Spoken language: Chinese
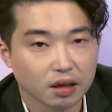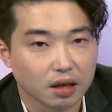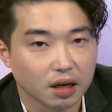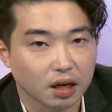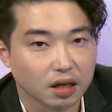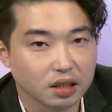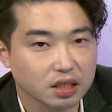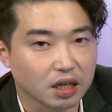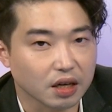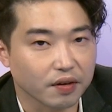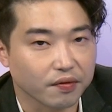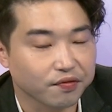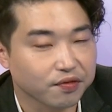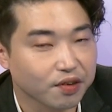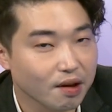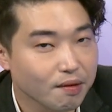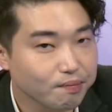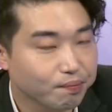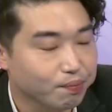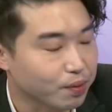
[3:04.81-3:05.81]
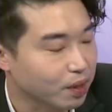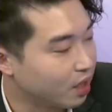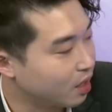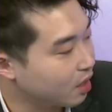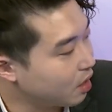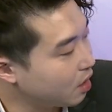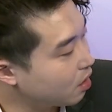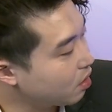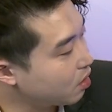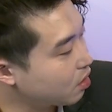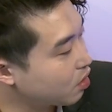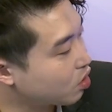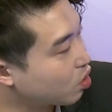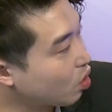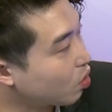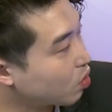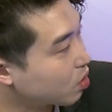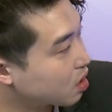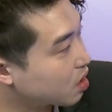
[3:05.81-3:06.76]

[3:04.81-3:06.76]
而且分别总